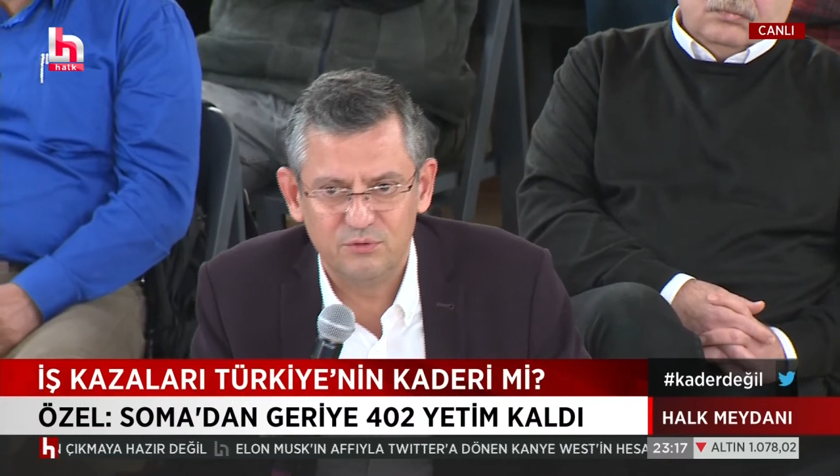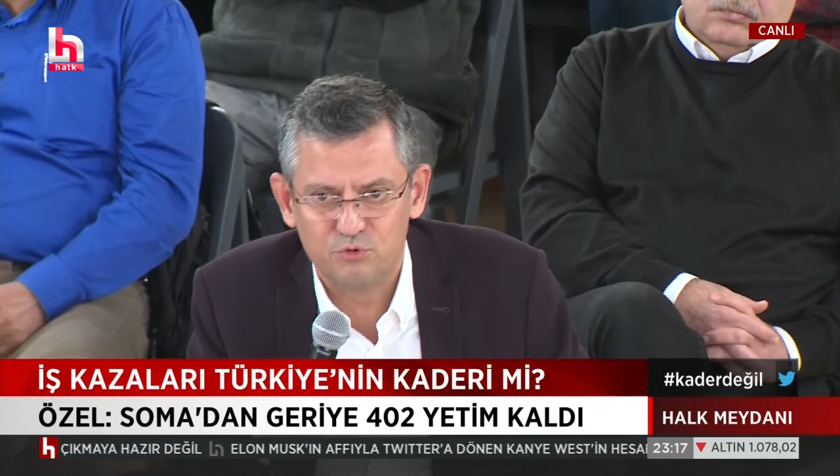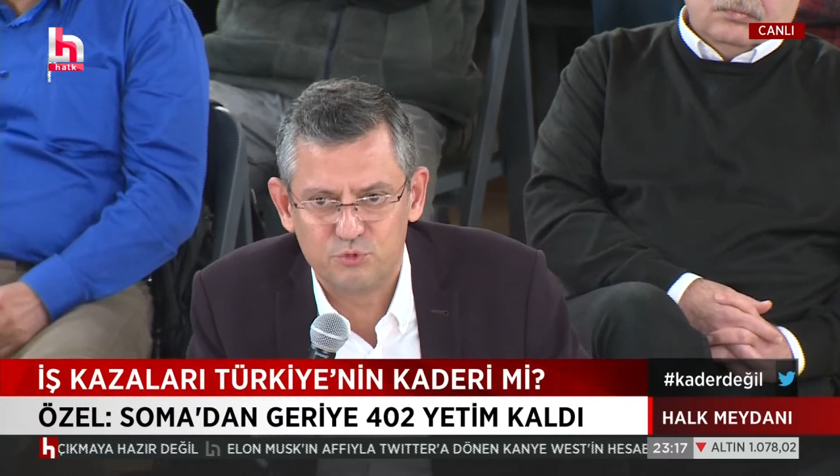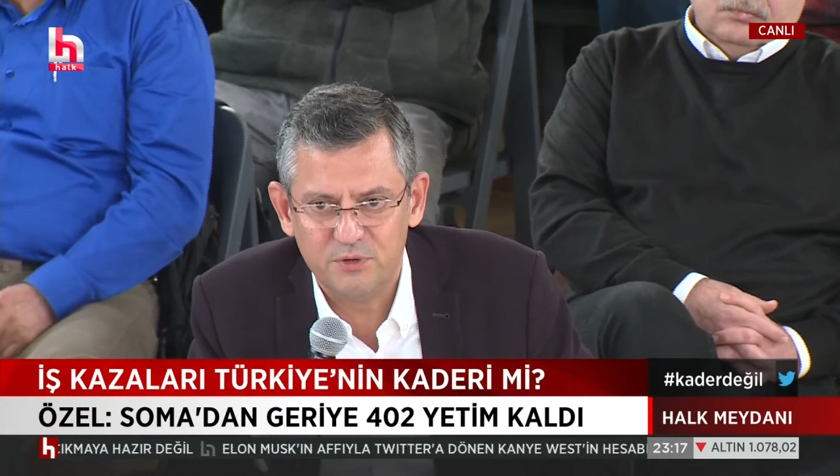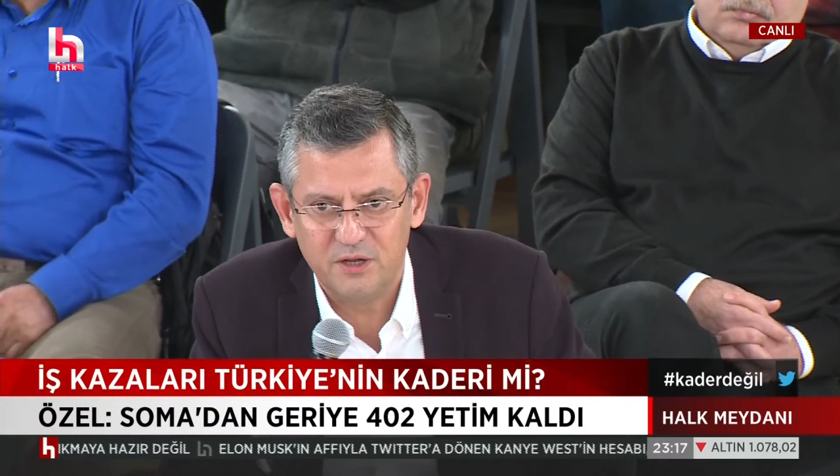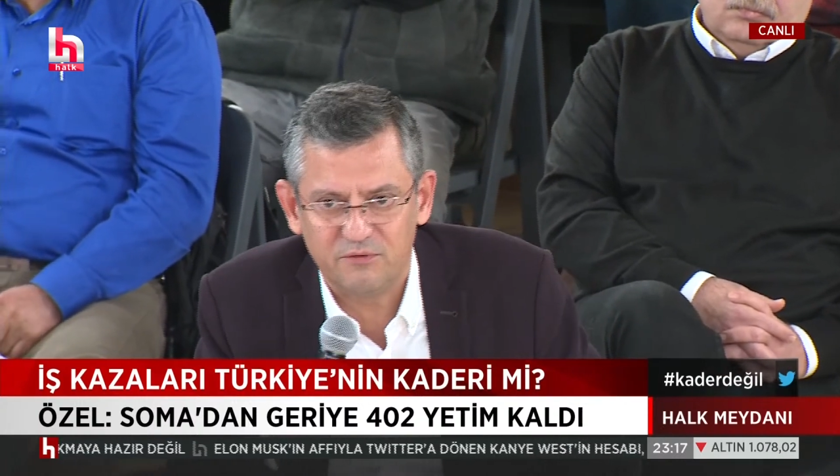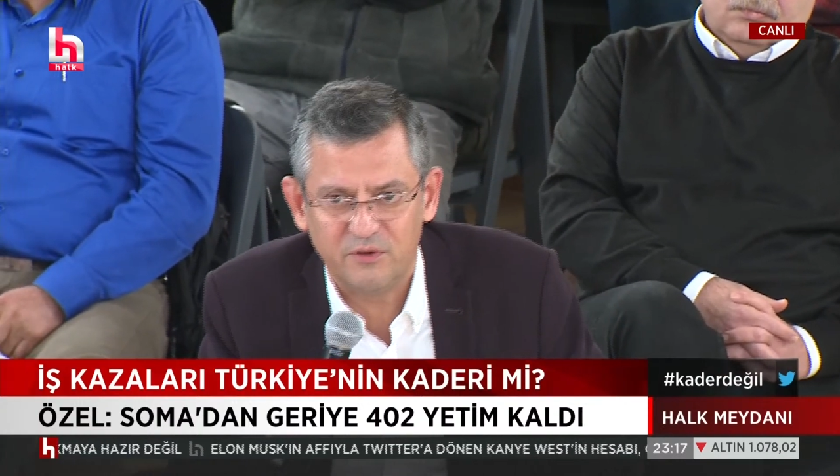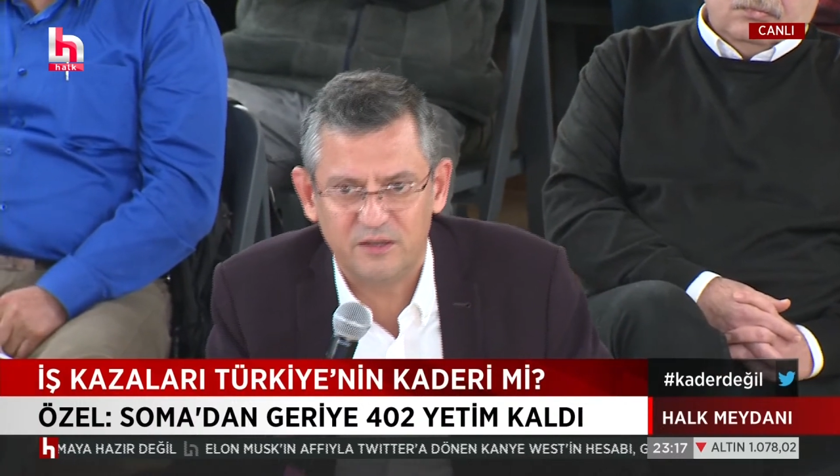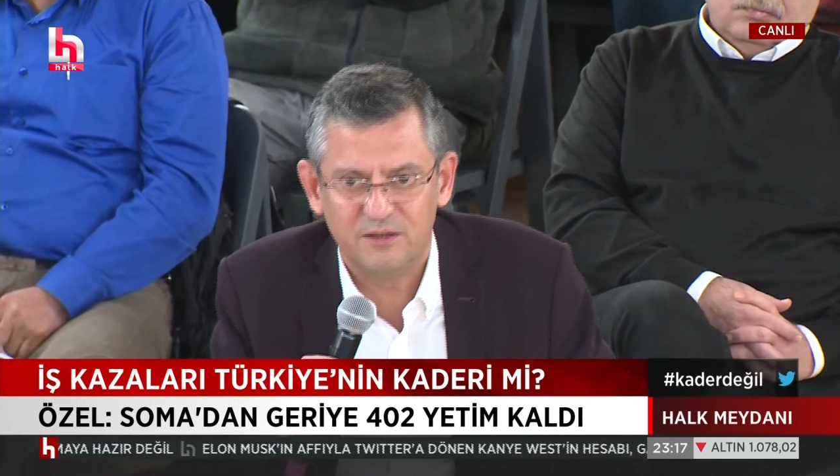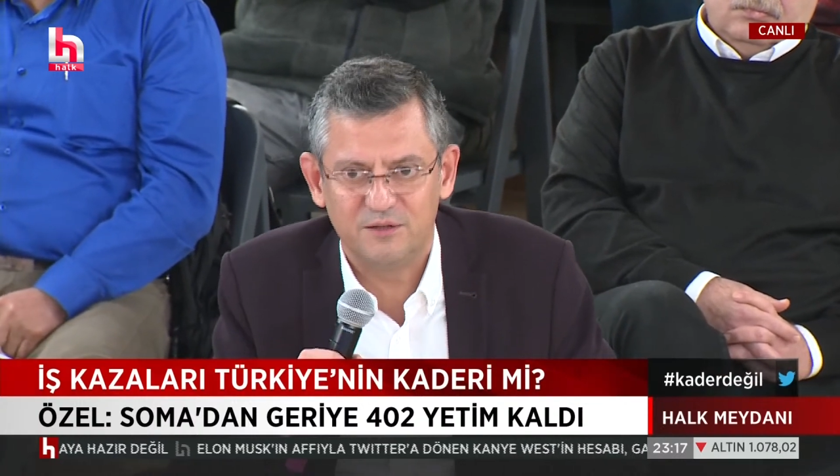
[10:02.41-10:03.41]
Üç
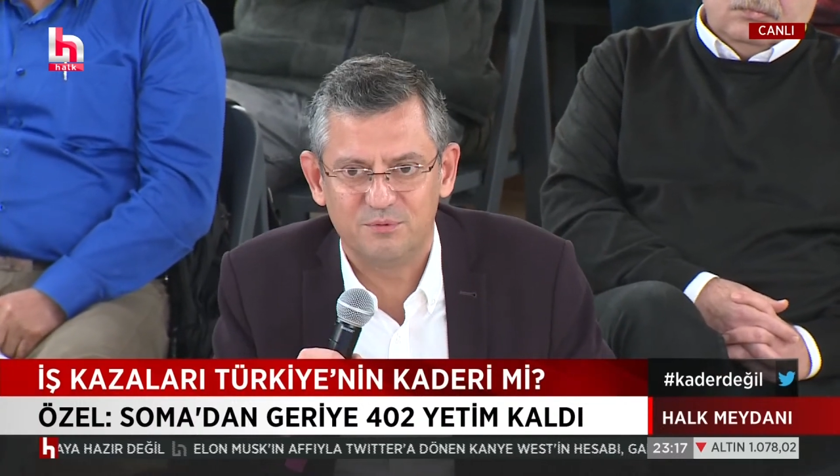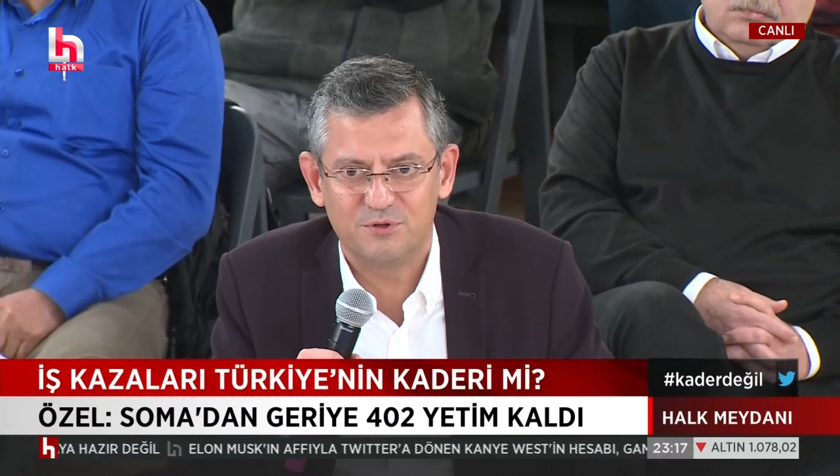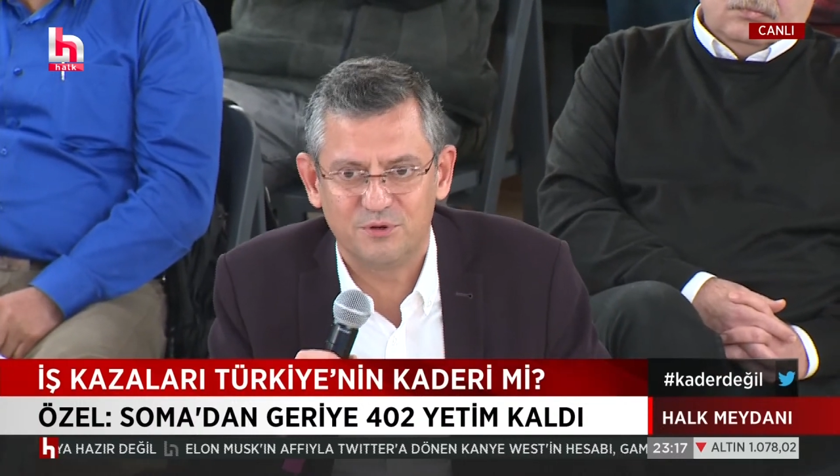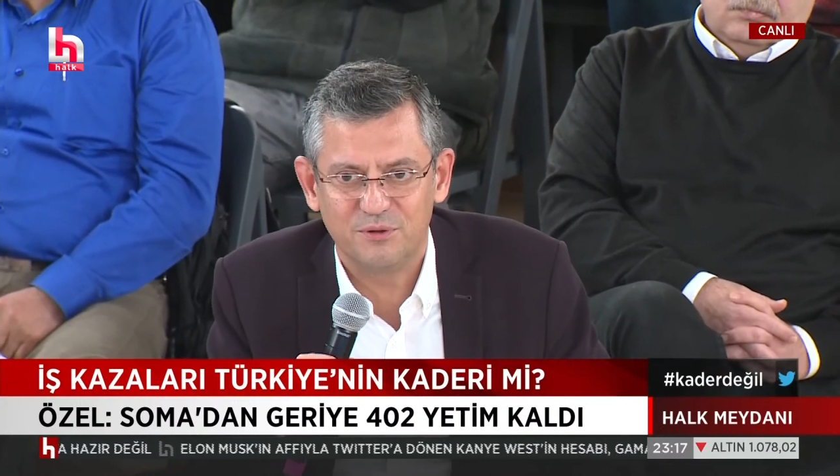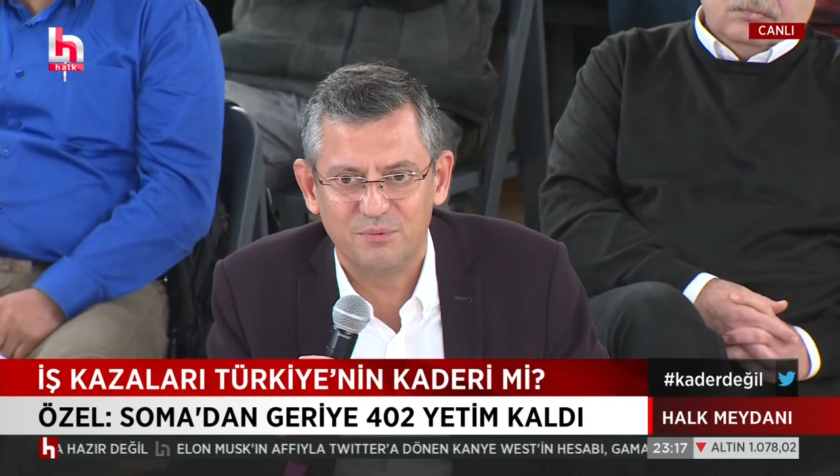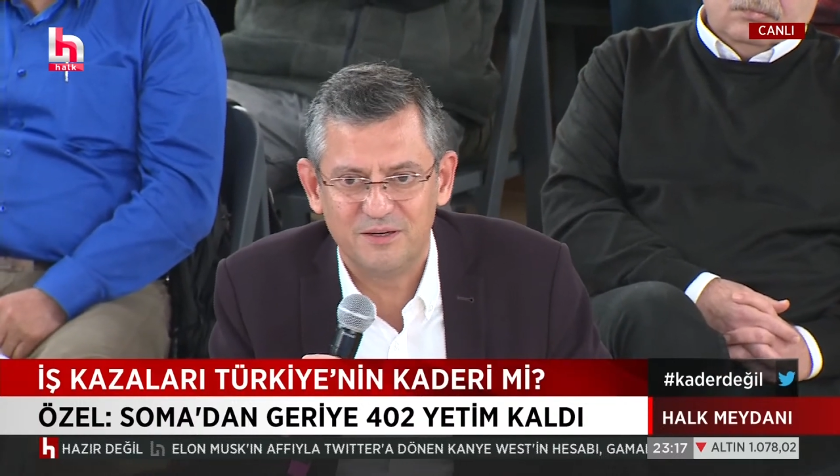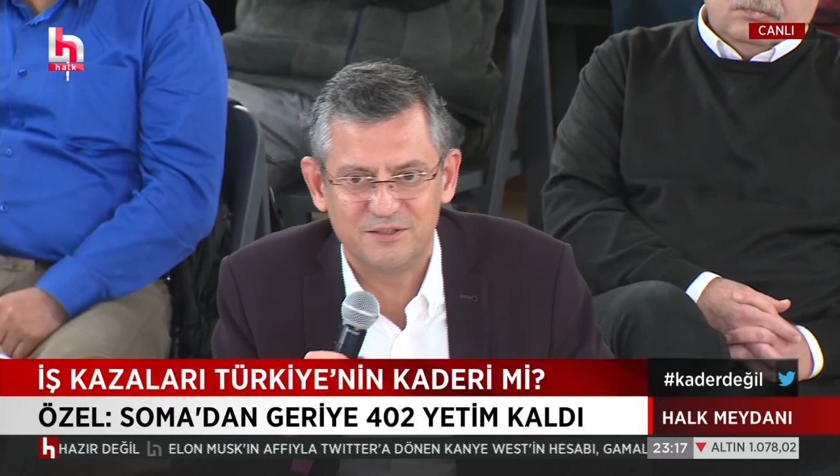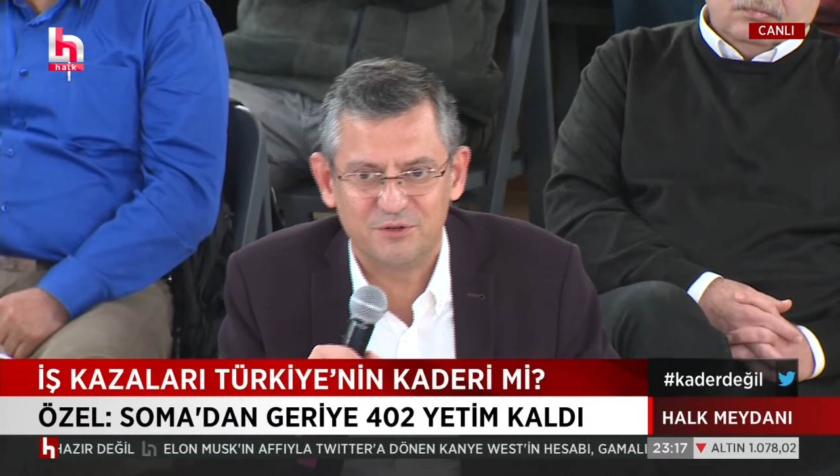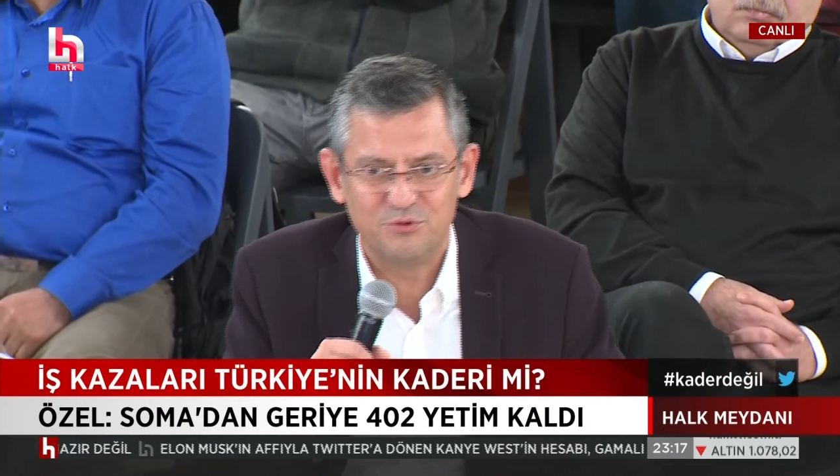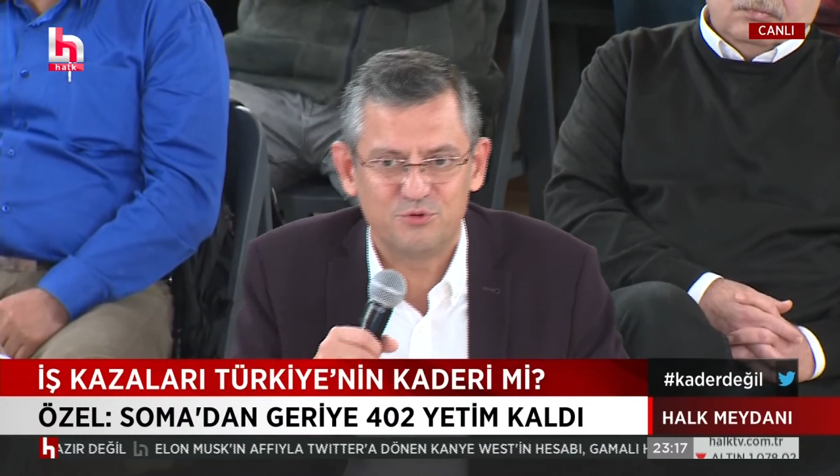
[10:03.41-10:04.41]
milletvekiliydik biz orada Manisa'nın